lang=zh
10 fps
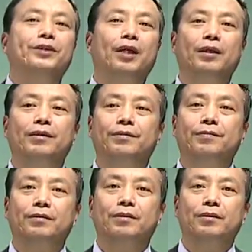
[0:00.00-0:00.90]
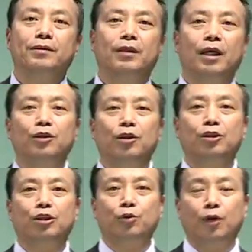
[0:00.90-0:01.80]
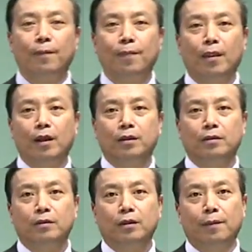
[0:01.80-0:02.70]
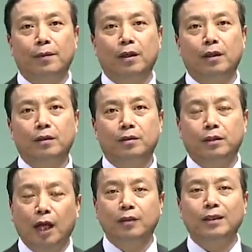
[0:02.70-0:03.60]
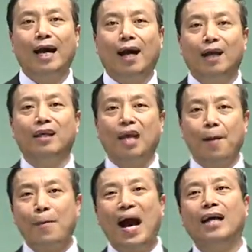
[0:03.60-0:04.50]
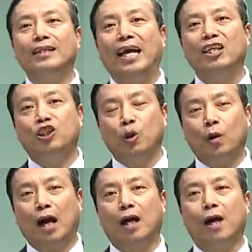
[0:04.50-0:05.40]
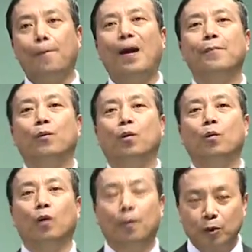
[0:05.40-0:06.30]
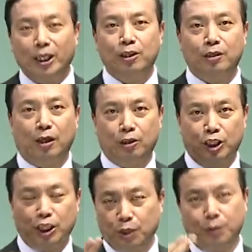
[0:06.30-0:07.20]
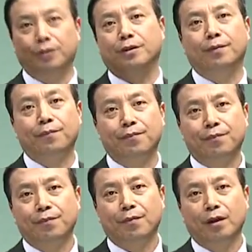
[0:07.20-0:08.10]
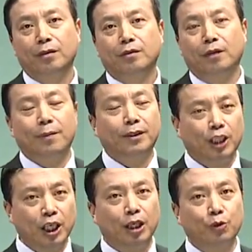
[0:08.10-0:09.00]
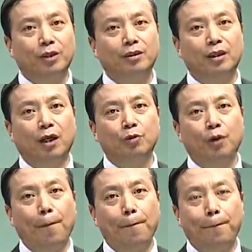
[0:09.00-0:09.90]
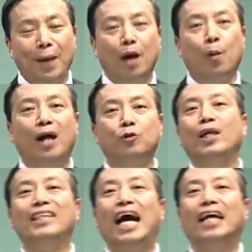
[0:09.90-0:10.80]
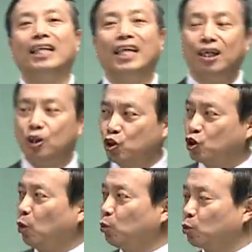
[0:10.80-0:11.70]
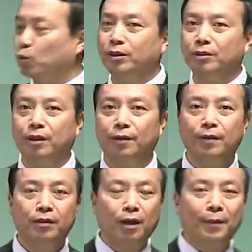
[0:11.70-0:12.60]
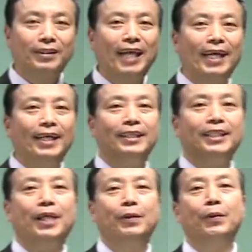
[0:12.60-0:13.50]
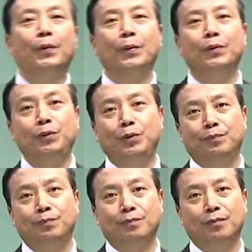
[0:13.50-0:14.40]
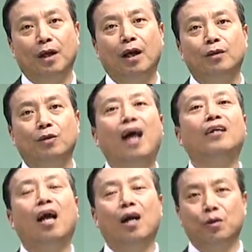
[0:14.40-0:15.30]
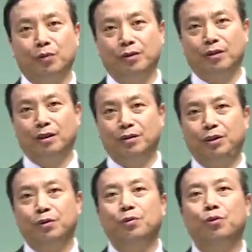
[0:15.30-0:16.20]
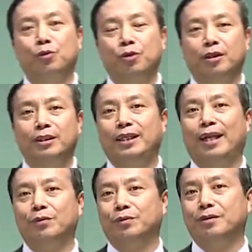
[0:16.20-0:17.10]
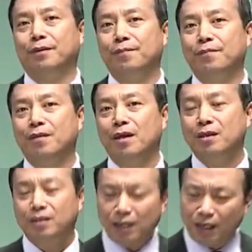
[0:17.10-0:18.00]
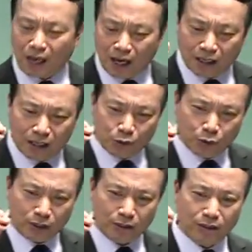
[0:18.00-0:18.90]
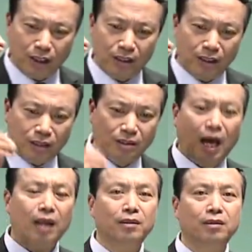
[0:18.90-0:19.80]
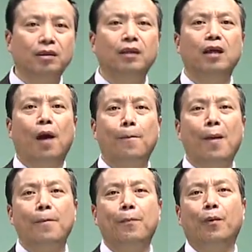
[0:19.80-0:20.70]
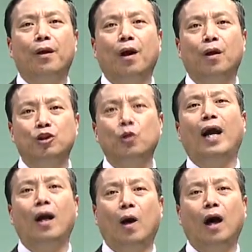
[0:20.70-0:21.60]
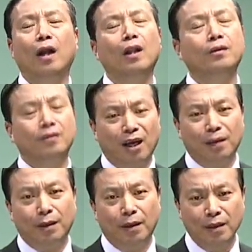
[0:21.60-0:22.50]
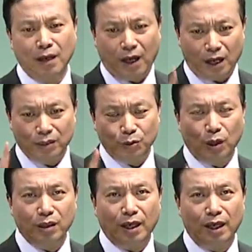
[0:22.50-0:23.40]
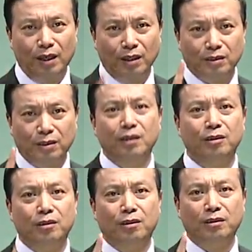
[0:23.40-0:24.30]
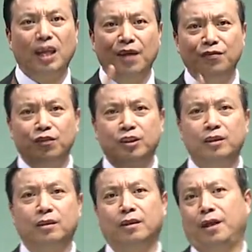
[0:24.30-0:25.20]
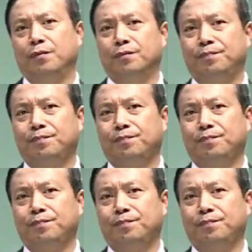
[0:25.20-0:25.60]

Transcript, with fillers: 则，也就是说，那么将在二零一八年修改和颁布。我目前知道是七个准则，那么七个准则当中。变化最大的一个收入准则，那么再一个金融工具啊，就二十二号准则，金融工确认和计量准则，这两个准则一旦真的要颁布以后、修改以后啊，那么很多内容真是颠覆性的内容，